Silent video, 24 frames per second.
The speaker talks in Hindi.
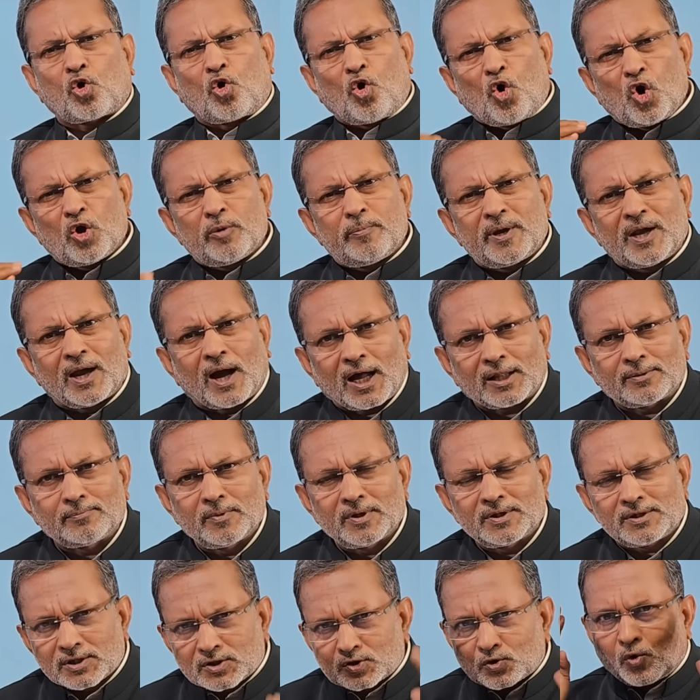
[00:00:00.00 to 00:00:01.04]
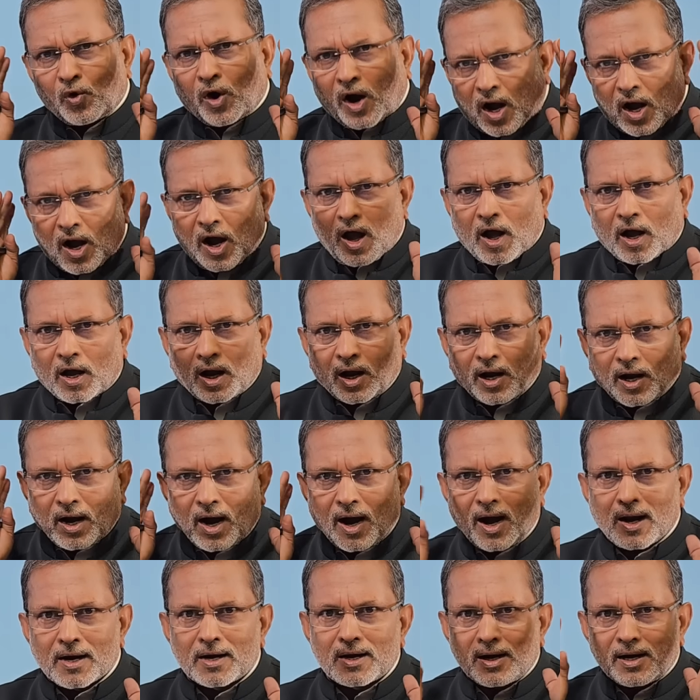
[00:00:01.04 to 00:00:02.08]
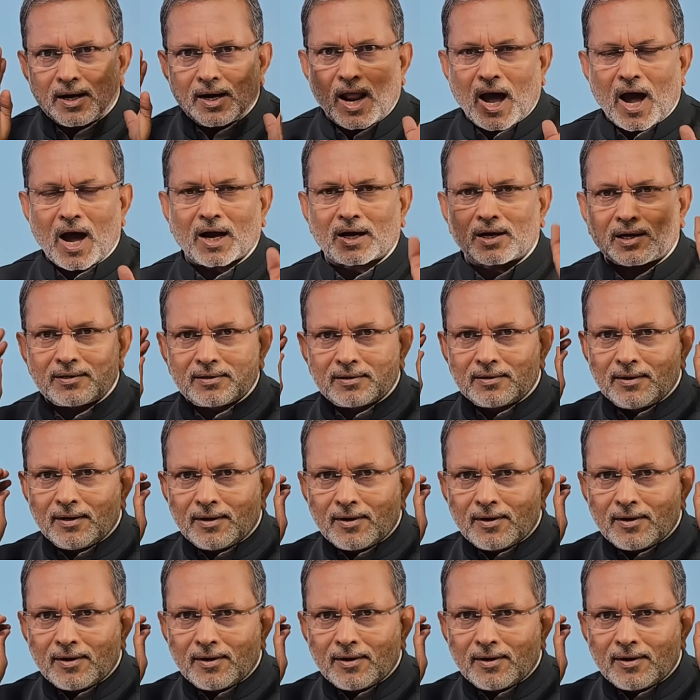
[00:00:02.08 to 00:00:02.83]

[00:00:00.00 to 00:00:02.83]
कोई भी आदमी जिसको आंख कान नाक